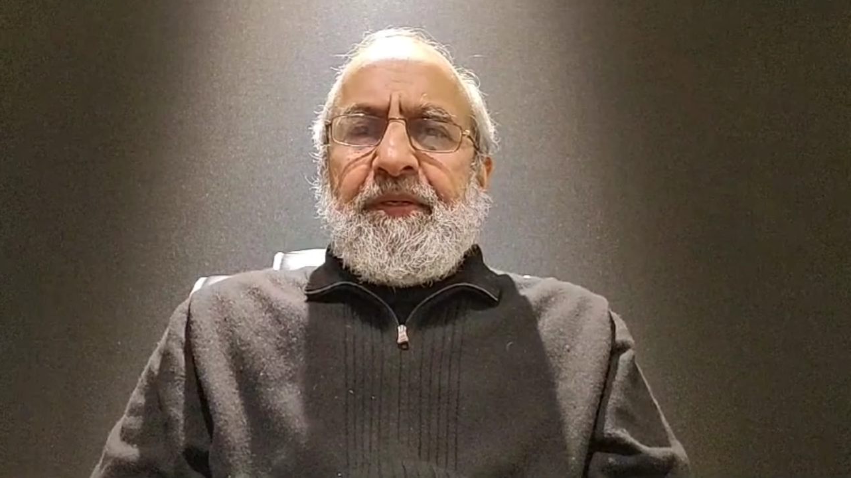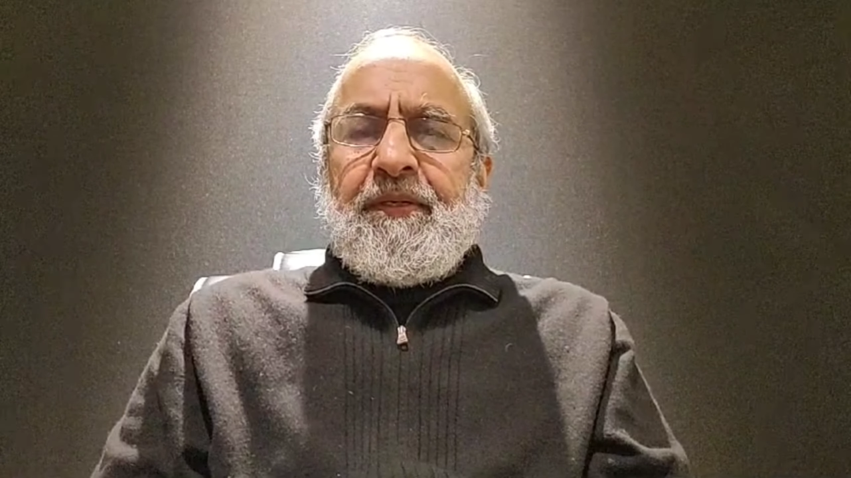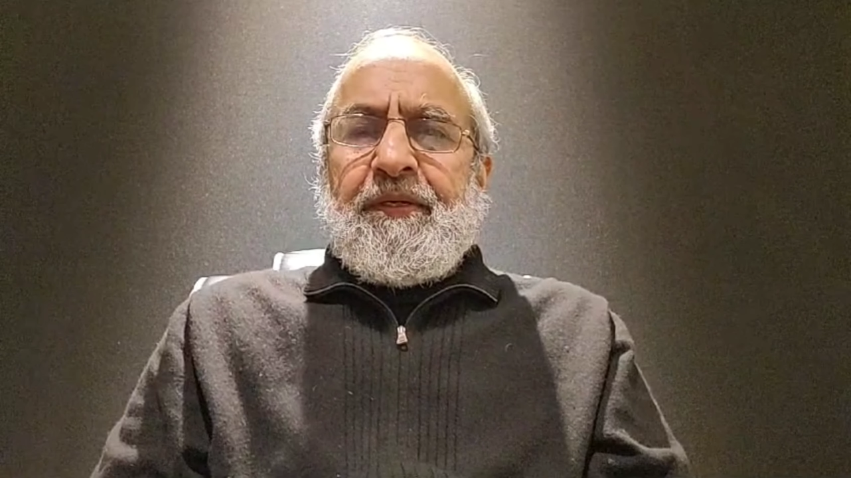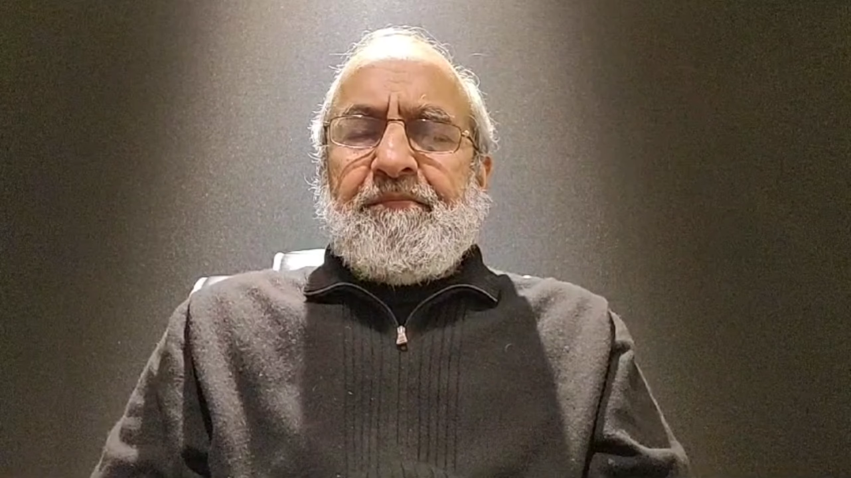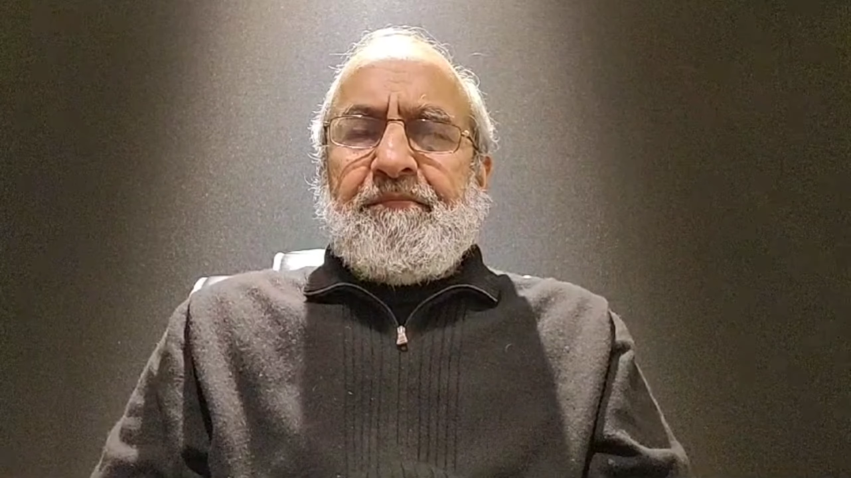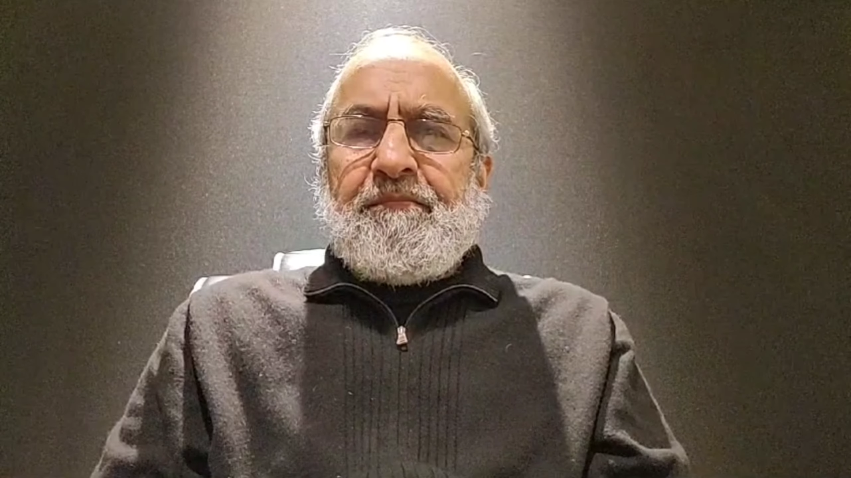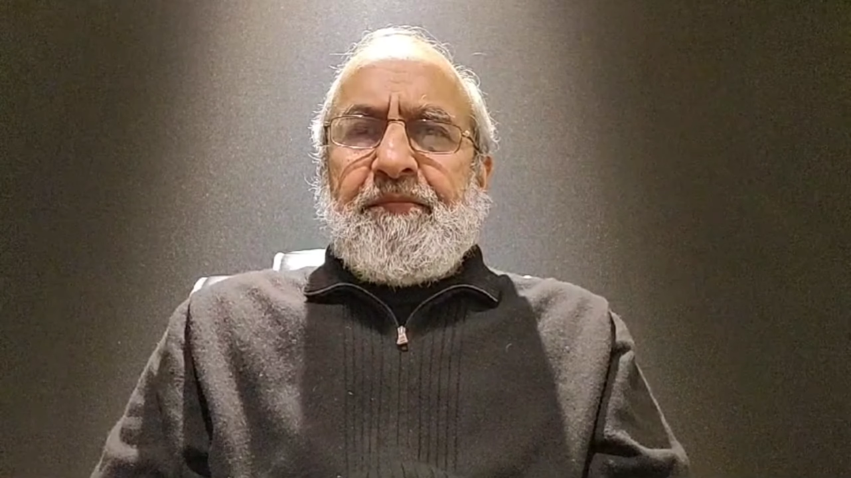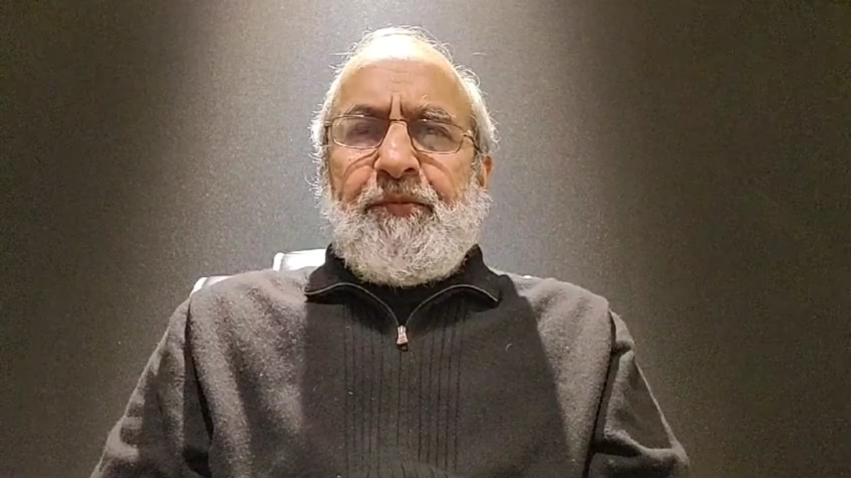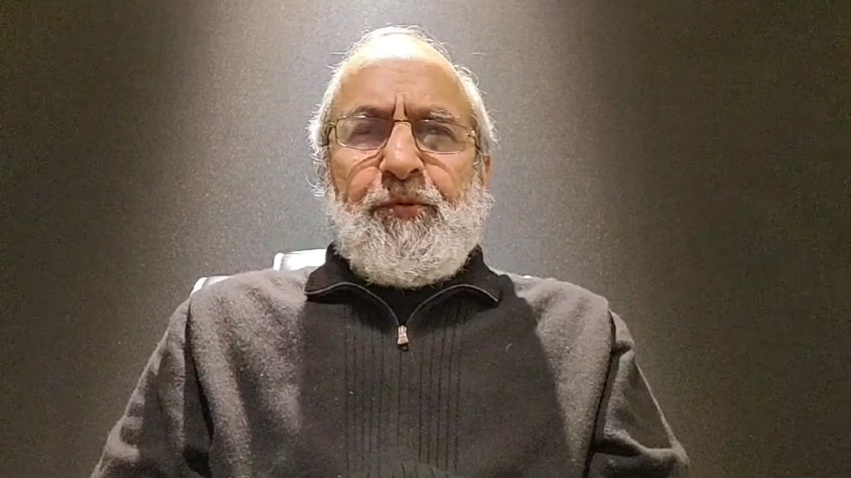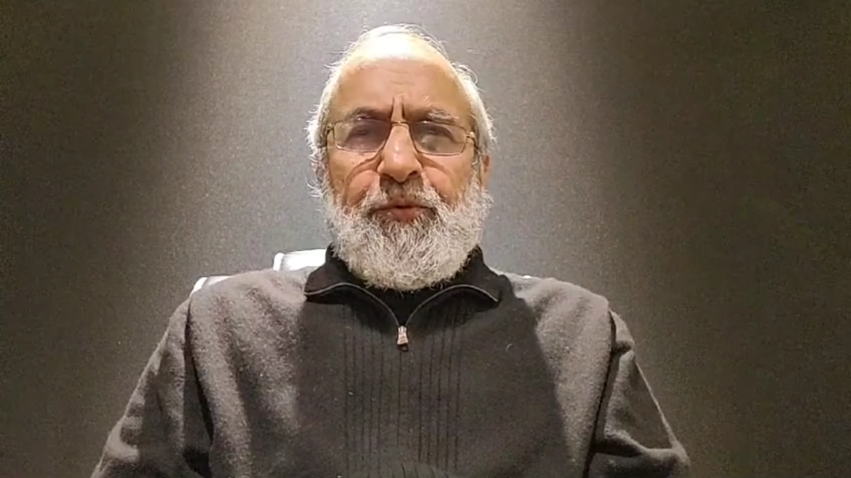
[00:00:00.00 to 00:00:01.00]
कि
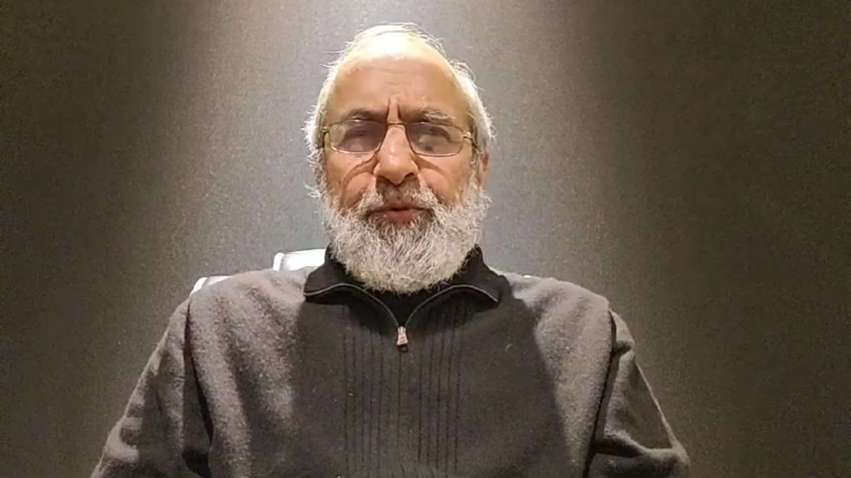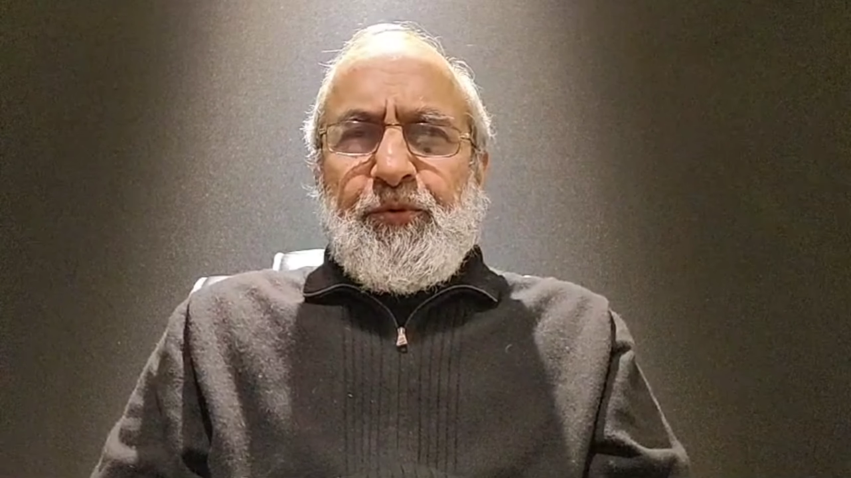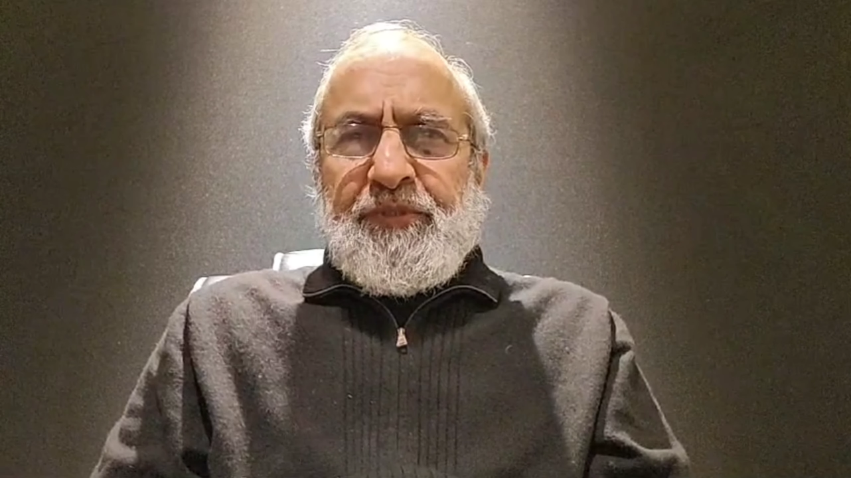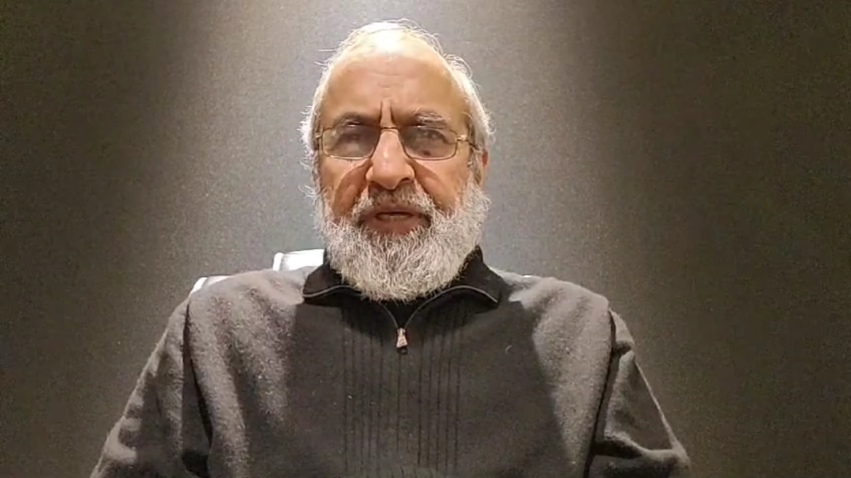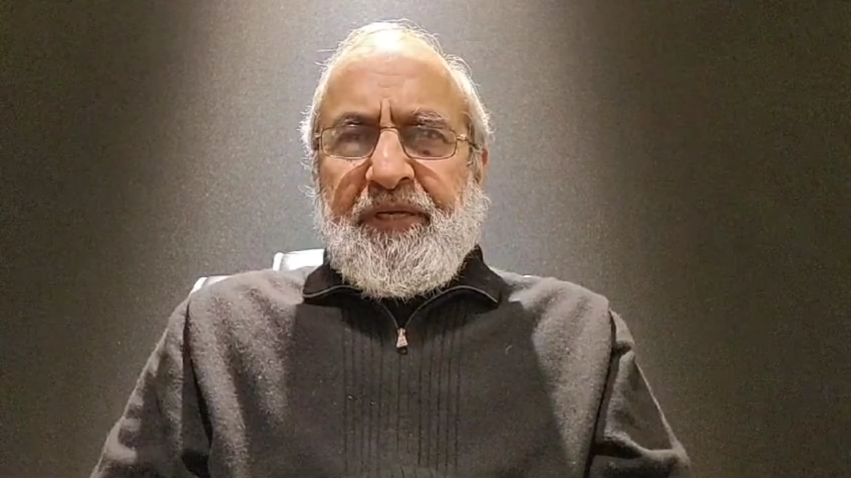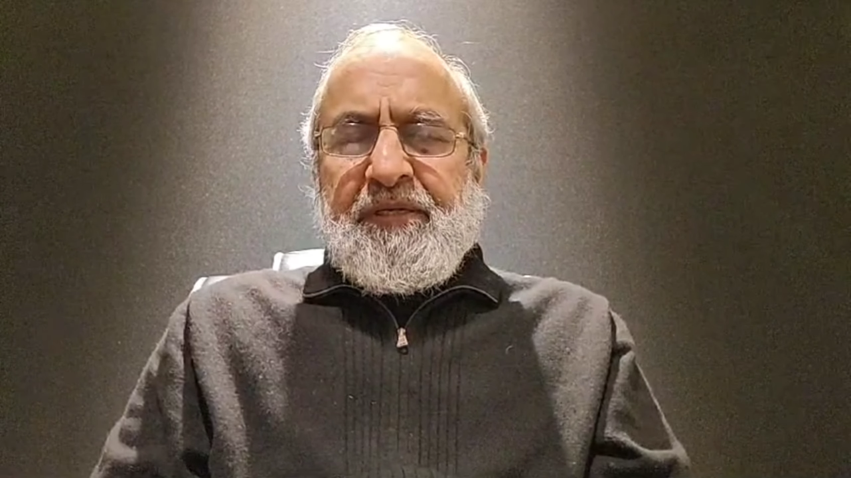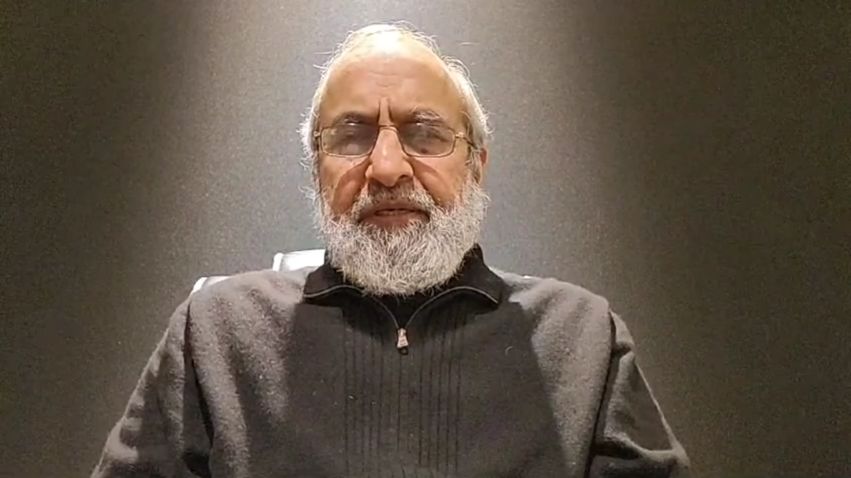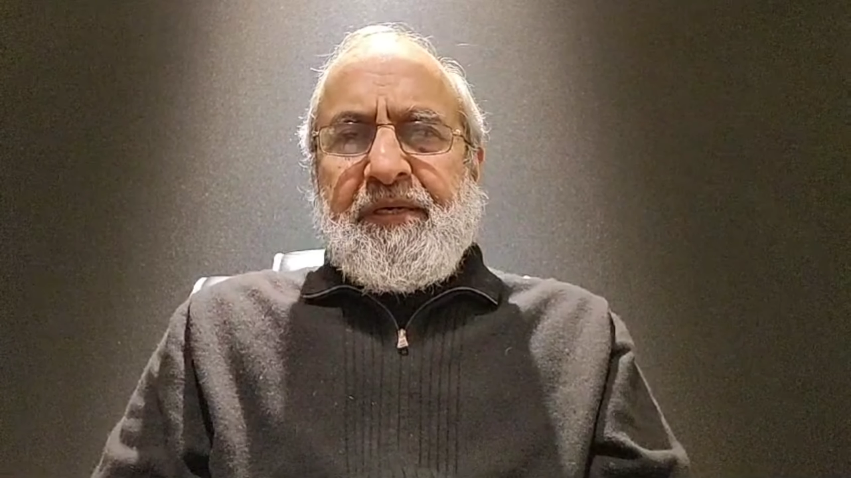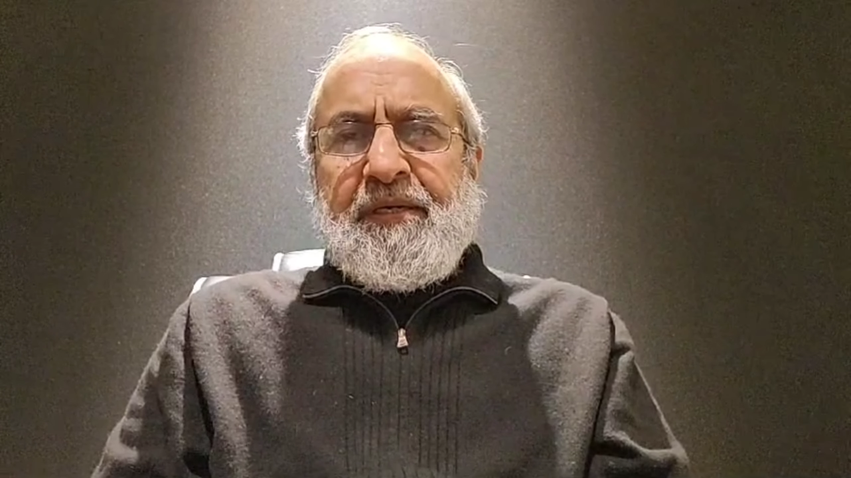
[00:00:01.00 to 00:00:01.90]
रोज़ा रखना